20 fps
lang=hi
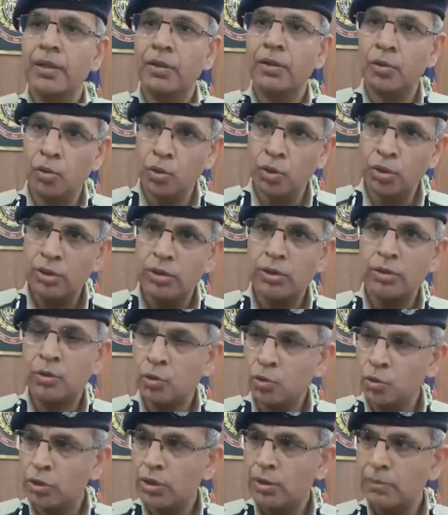रोड
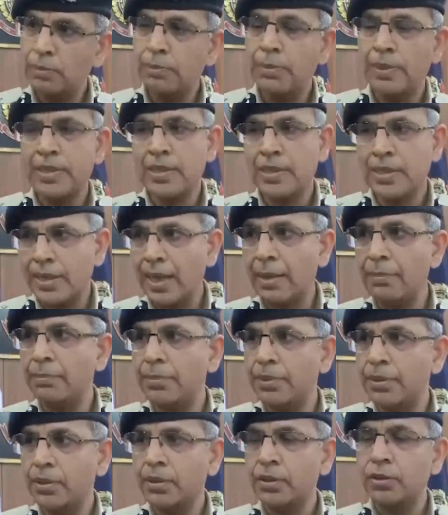रूट प्लस कैंप
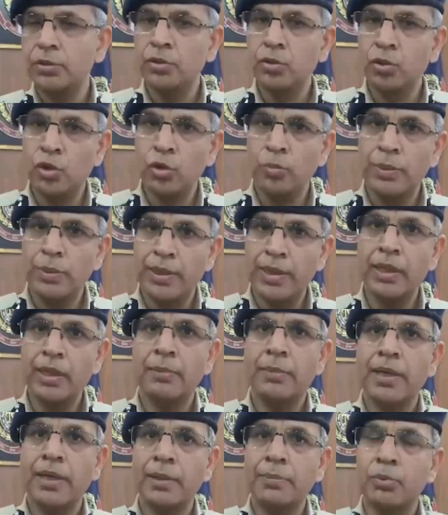दोनों पर ही
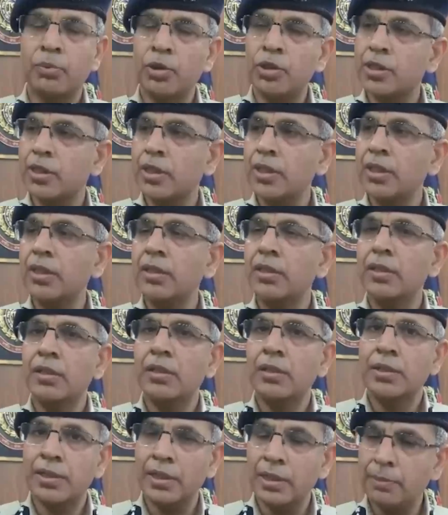हमारी पुलिस की
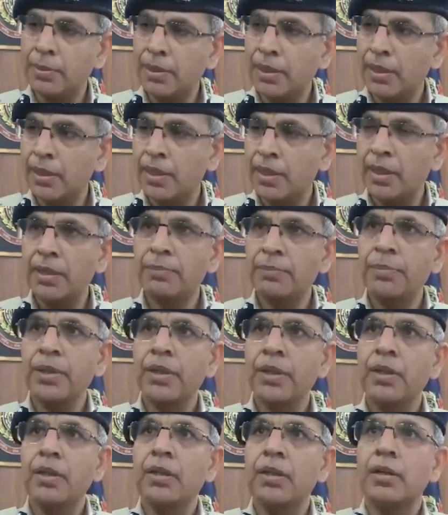टीम रहेंगी
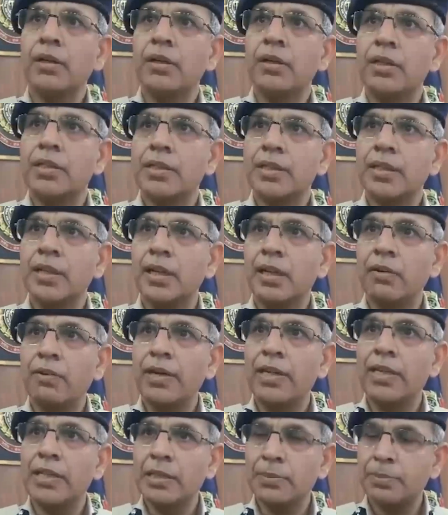इसके अलावा
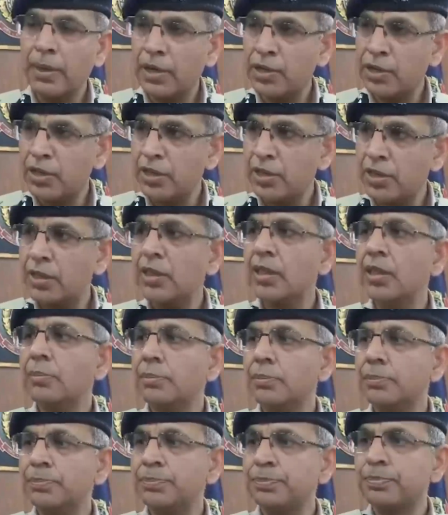इंस्पेक्शन टीम
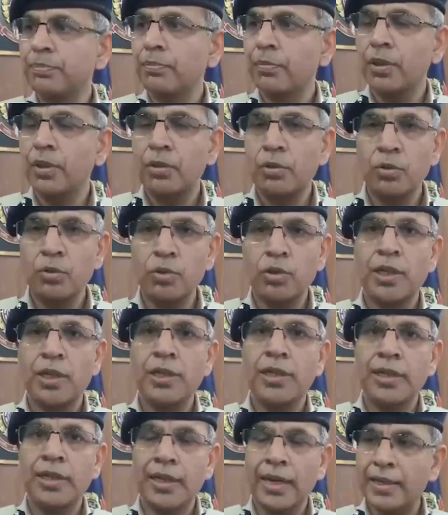रूट की
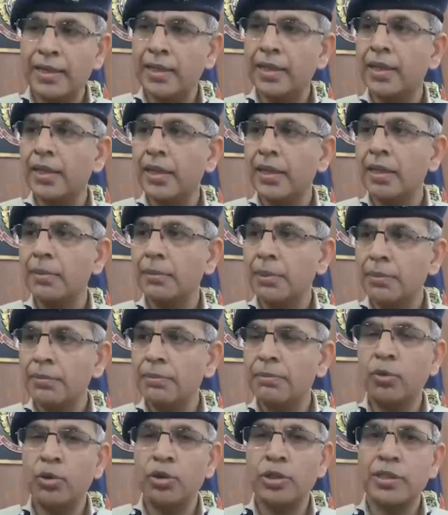निगरानी के लिए भी
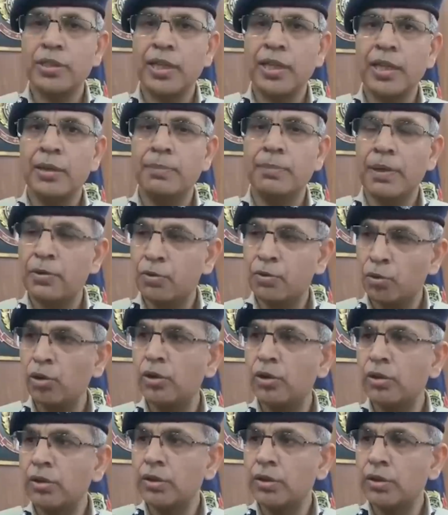मोटरसाइकिल पेट्रोल